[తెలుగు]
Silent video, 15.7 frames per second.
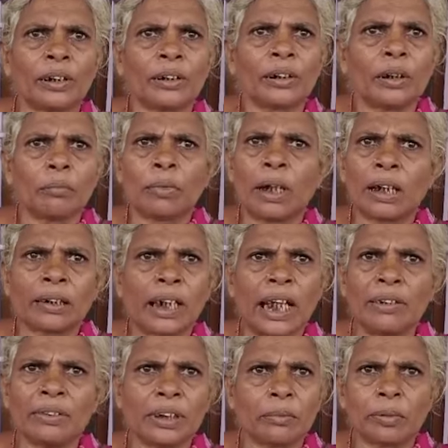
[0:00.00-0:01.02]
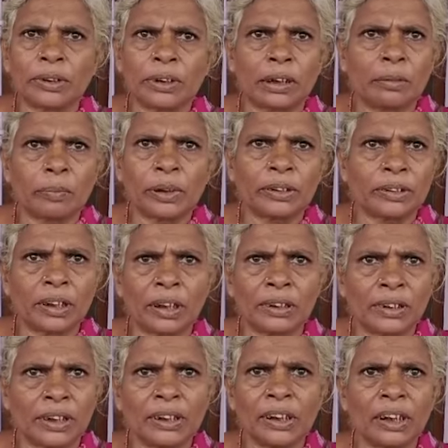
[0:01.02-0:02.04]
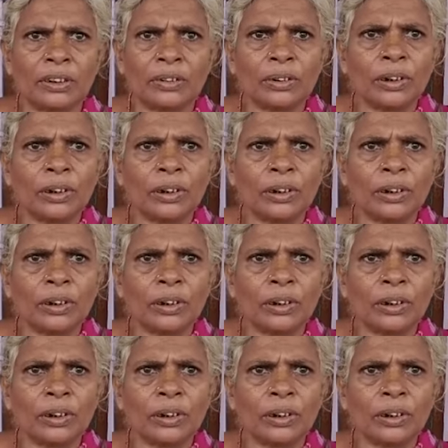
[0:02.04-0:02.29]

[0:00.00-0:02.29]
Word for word: మాకు న్యాయం చెప్ప చెప్పలు చేయలేదు